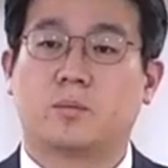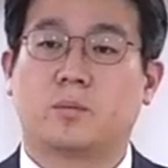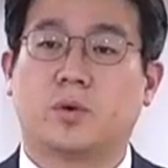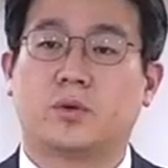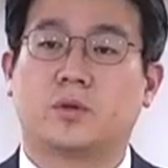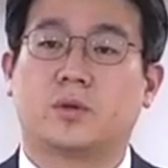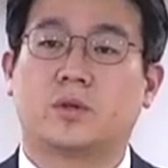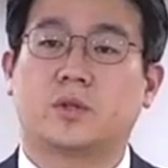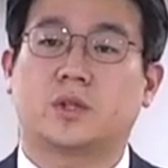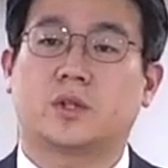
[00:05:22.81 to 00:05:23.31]

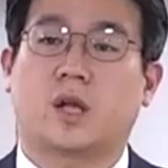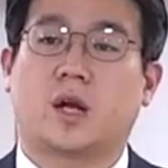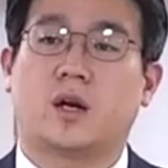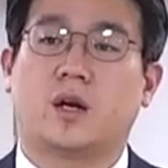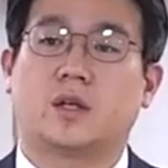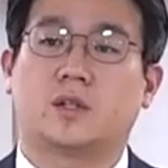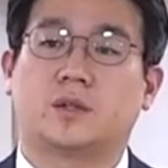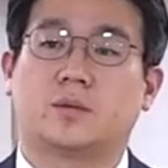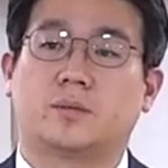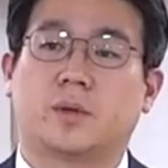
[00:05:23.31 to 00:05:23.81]
보는 것이
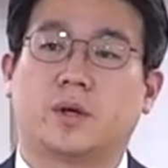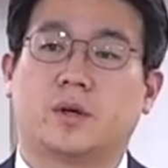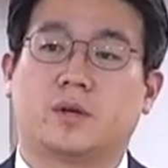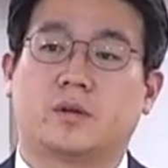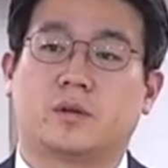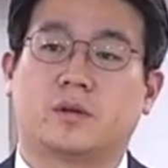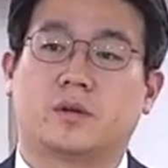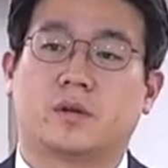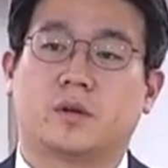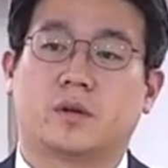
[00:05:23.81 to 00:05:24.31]

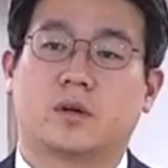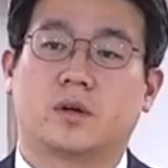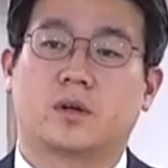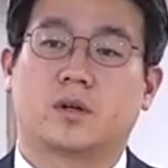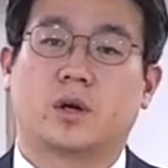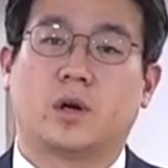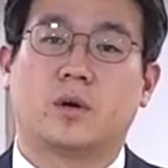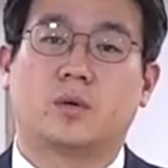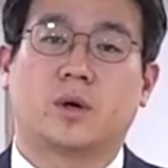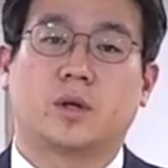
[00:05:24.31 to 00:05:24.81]
달라지면
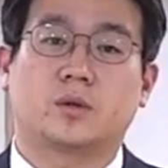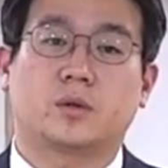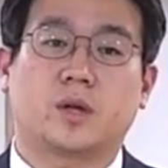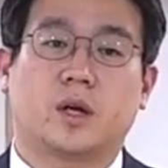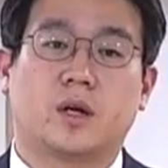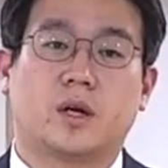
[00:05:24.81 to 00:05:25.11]
결과도